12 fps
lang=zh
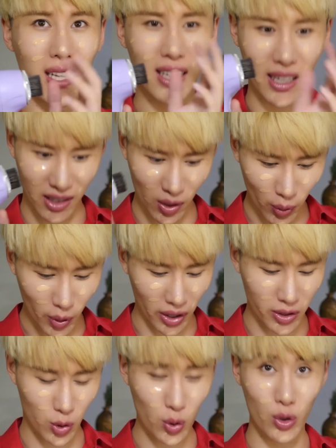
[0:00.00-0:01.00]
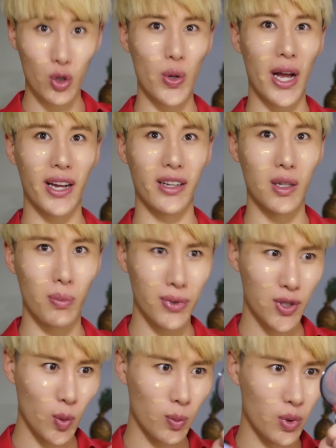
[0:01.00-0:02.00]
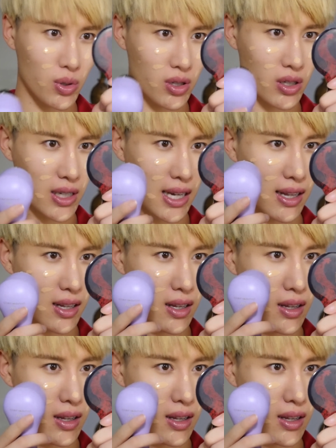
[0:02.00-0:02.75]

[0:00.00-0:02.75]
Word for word: 它肯定会有很重的刷痕。不信，我们就试试看。